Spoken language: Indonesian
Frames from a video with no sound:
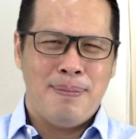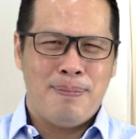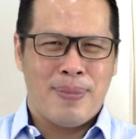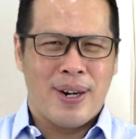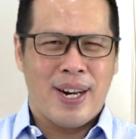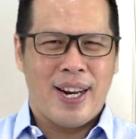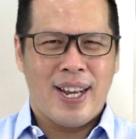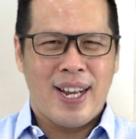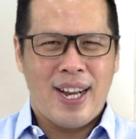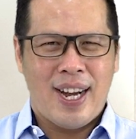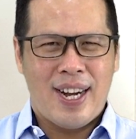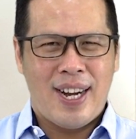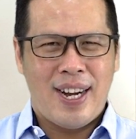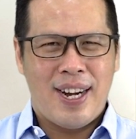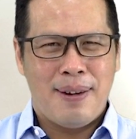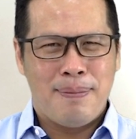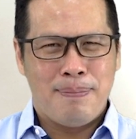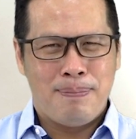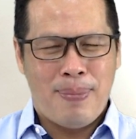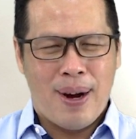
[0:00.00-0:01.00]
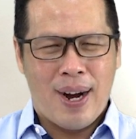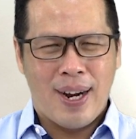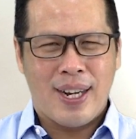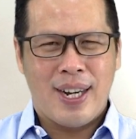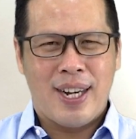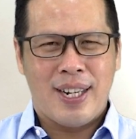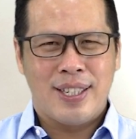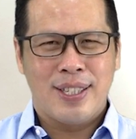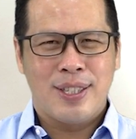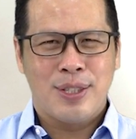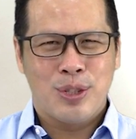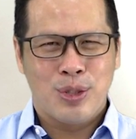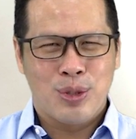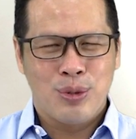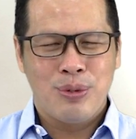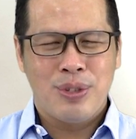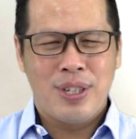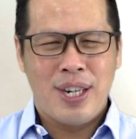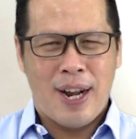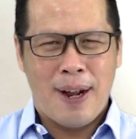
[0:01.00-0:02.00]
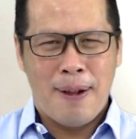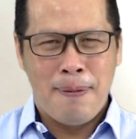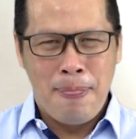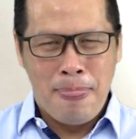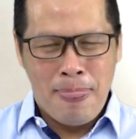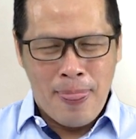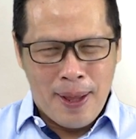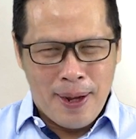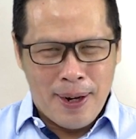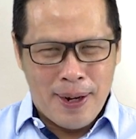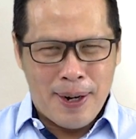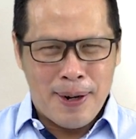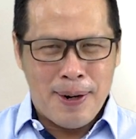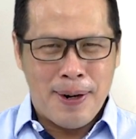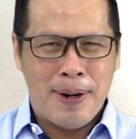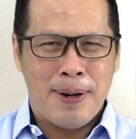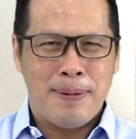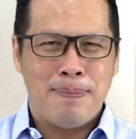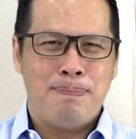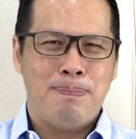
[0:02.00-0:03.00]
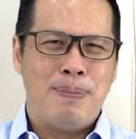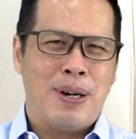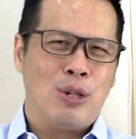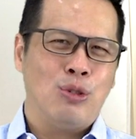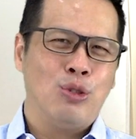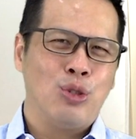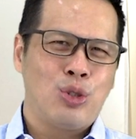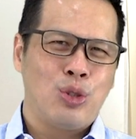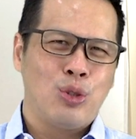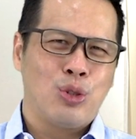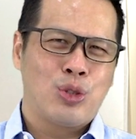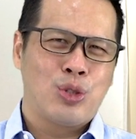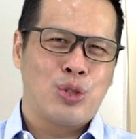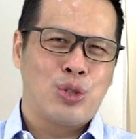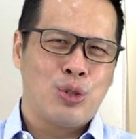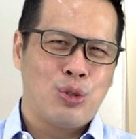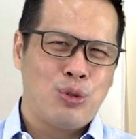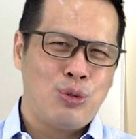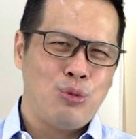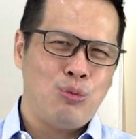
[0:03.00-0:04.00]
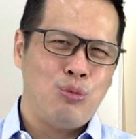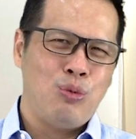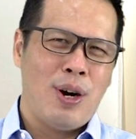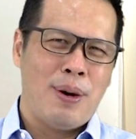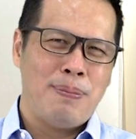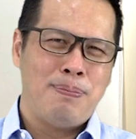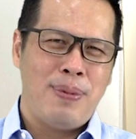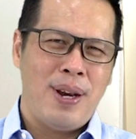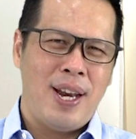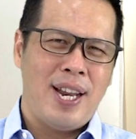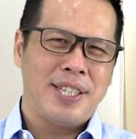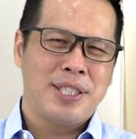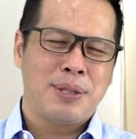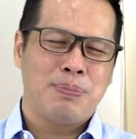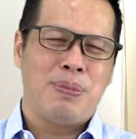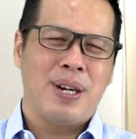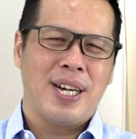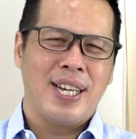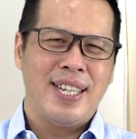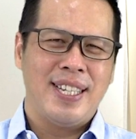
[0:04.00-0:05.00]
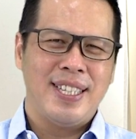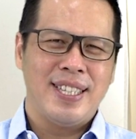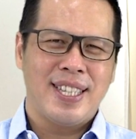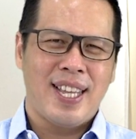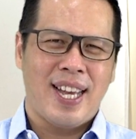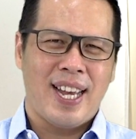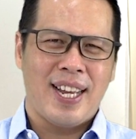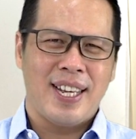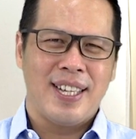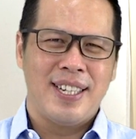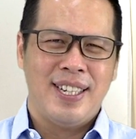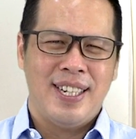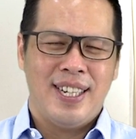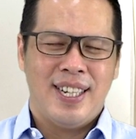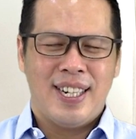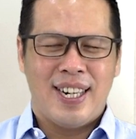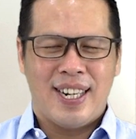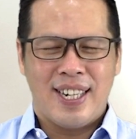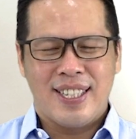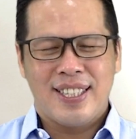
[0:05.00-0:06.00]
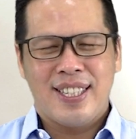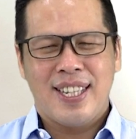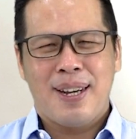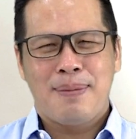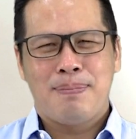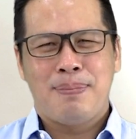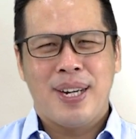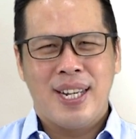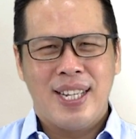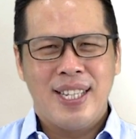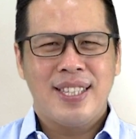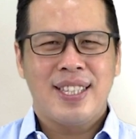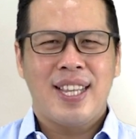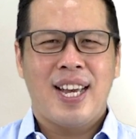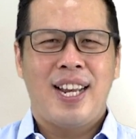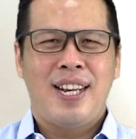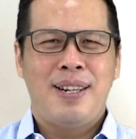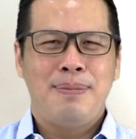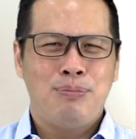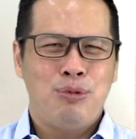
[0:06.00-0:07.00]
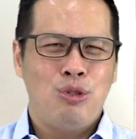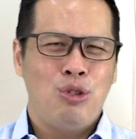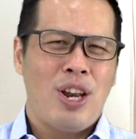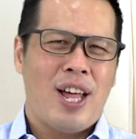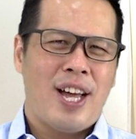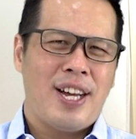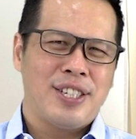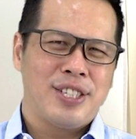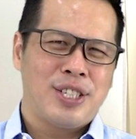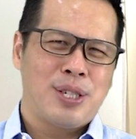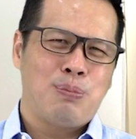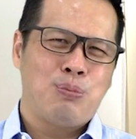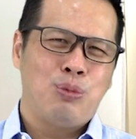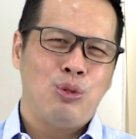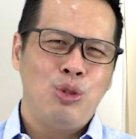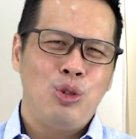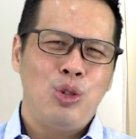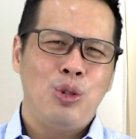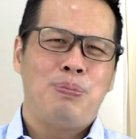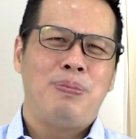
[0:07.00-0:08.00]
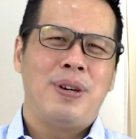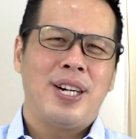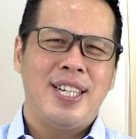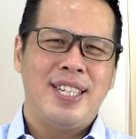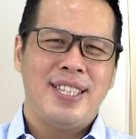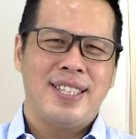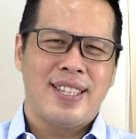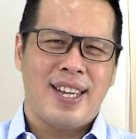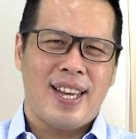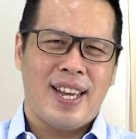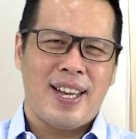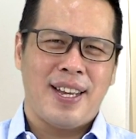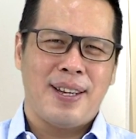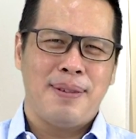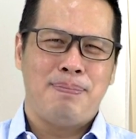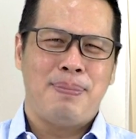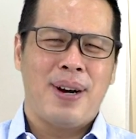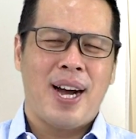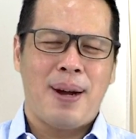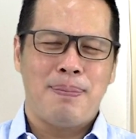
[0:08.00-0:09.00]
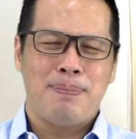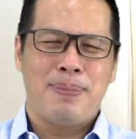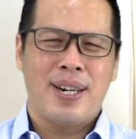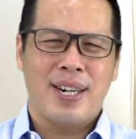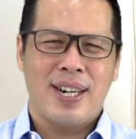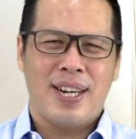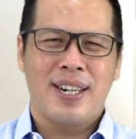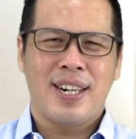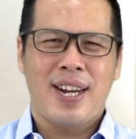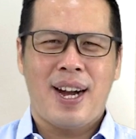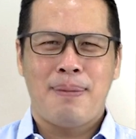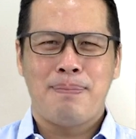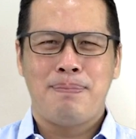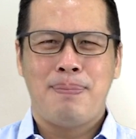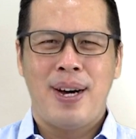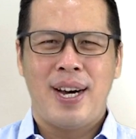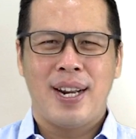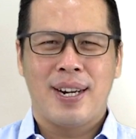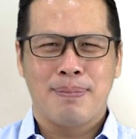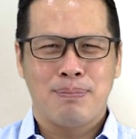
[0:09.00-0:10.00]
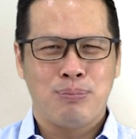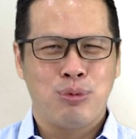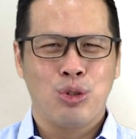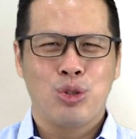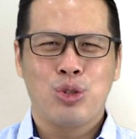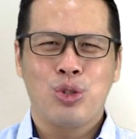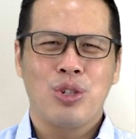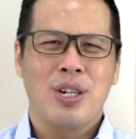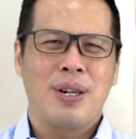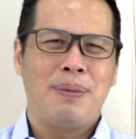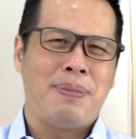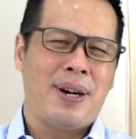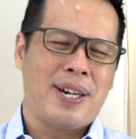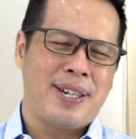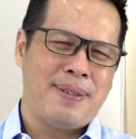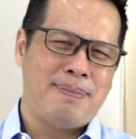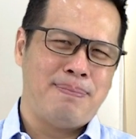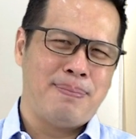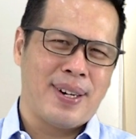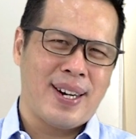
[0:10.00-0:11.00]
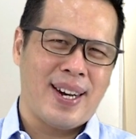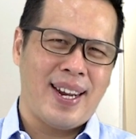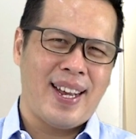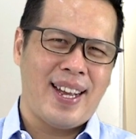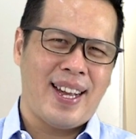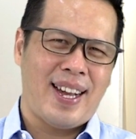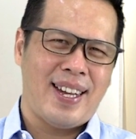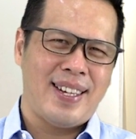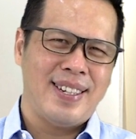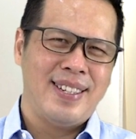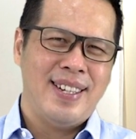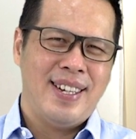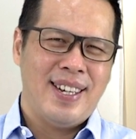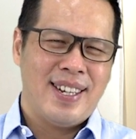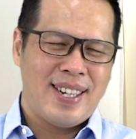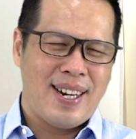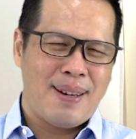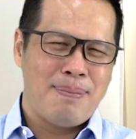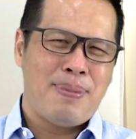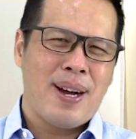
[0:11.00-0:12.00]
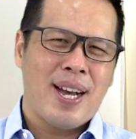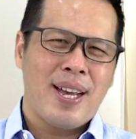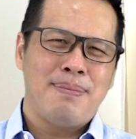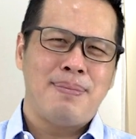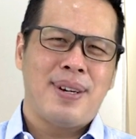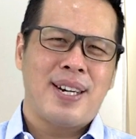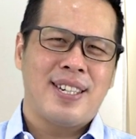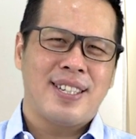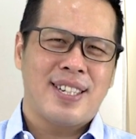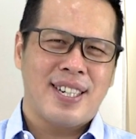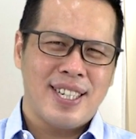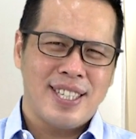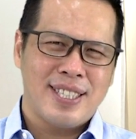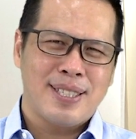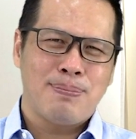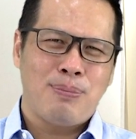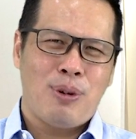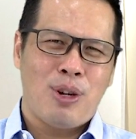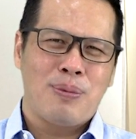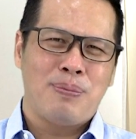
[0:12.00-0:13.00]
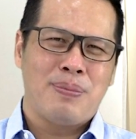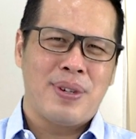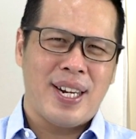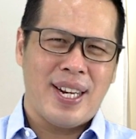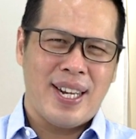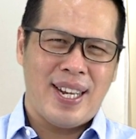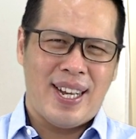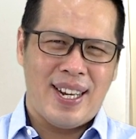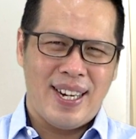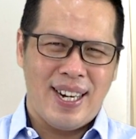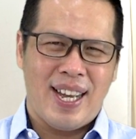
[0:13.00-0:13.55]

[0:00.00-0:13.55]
Mereka bahkan sudah e, mengutus 12 pengintai. Ketika pengintai ini pulang, 10 pengintai mengabarkan kabar busuk kepada mereka dan bagaimana respon mereka.